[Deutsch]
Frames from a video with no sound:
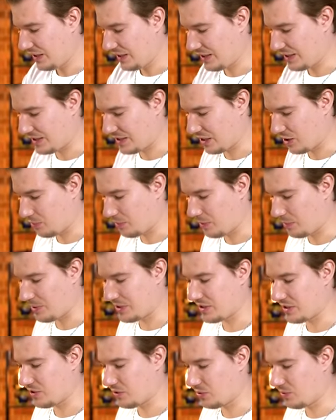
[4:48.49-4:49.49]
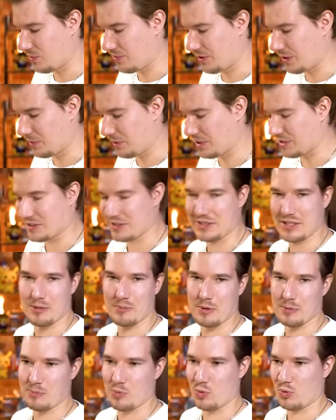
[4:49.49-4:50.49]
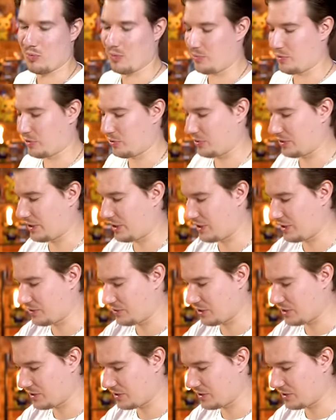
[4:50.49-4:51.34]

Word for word: Ist halt immer ein bisschen doof, aber das ist halt bei Pokémon-Produkten leider so,